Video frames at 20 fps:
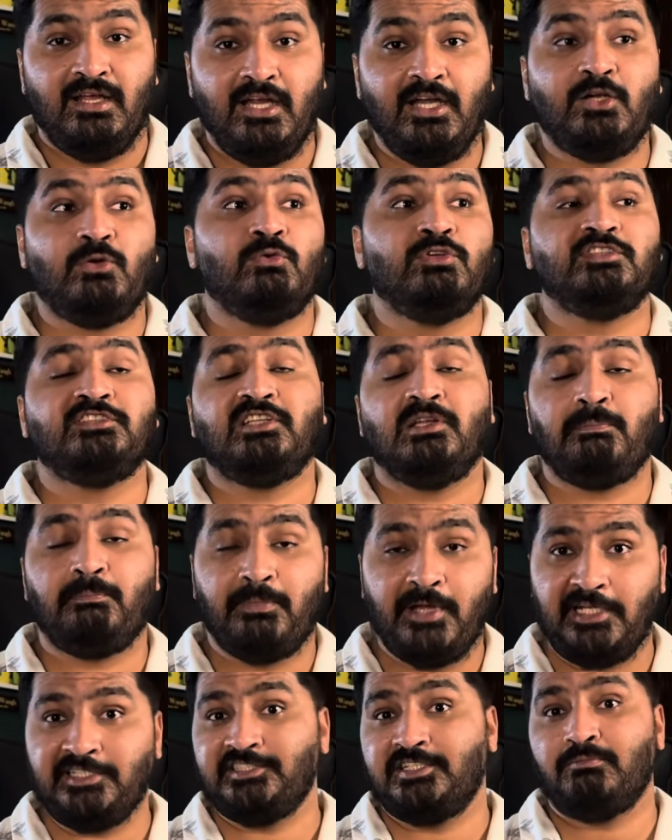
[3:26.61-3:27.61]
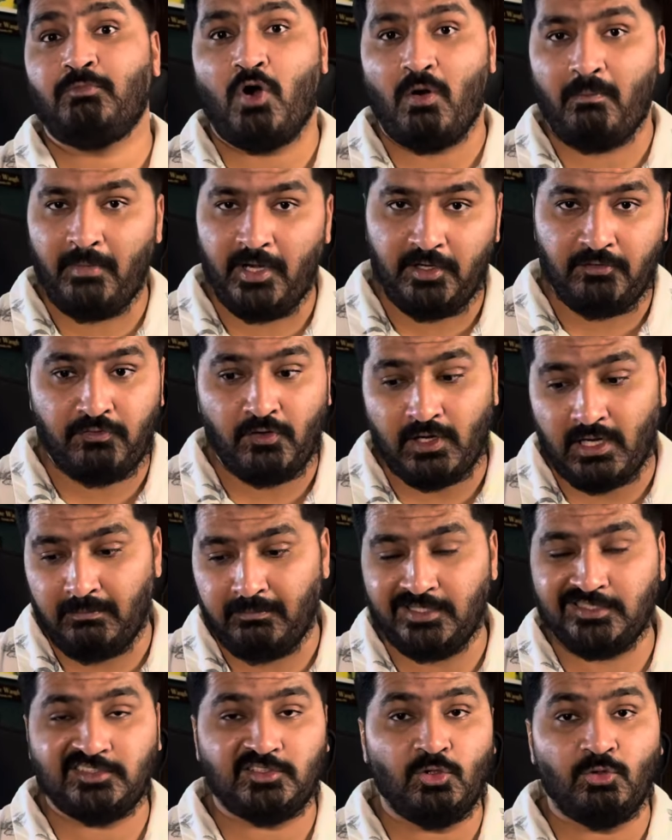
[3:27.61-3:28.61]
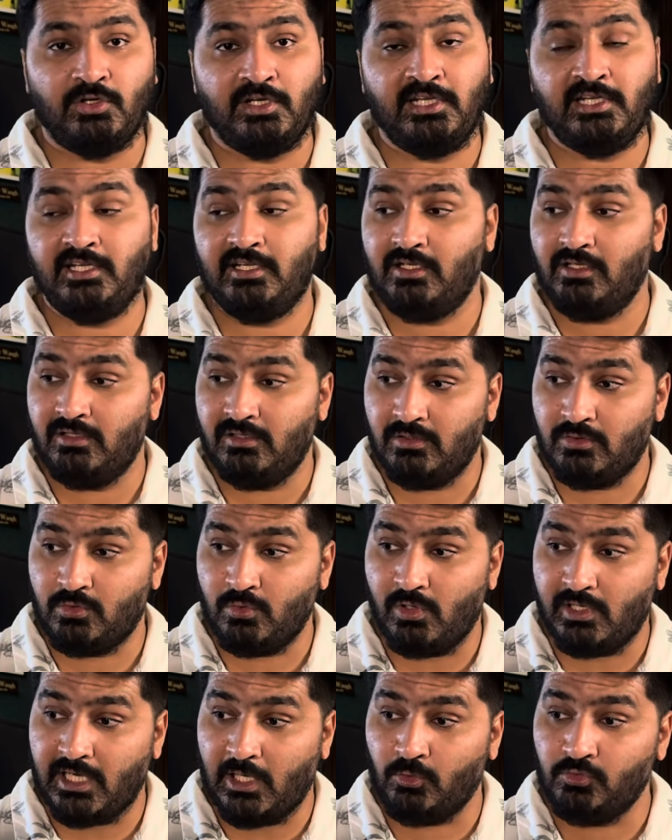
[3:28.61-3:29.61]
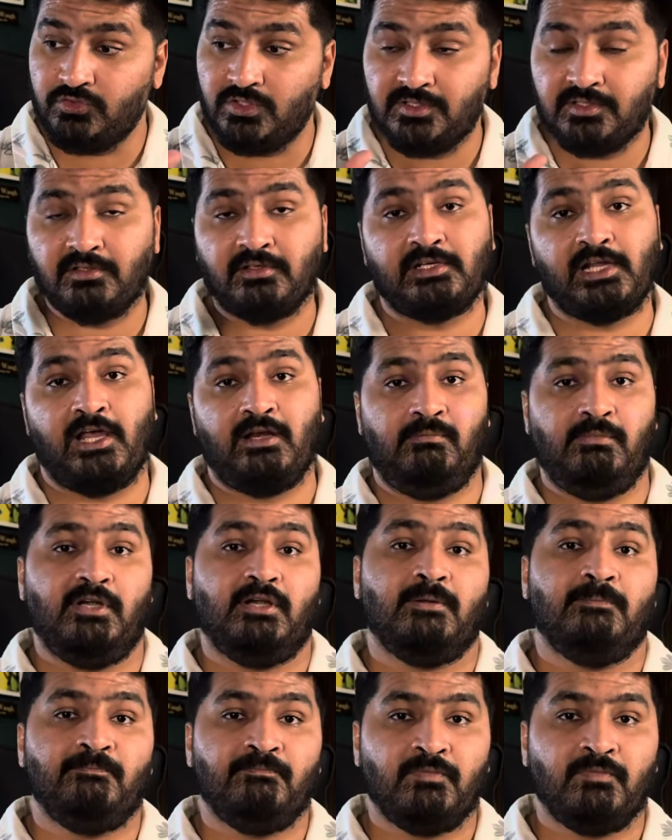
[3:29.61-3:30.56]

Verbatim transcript: इट वॉज द बेस्ट मोमेंट फॉर एम एस धोनी टू अनाउंस इज रिटायरमेंट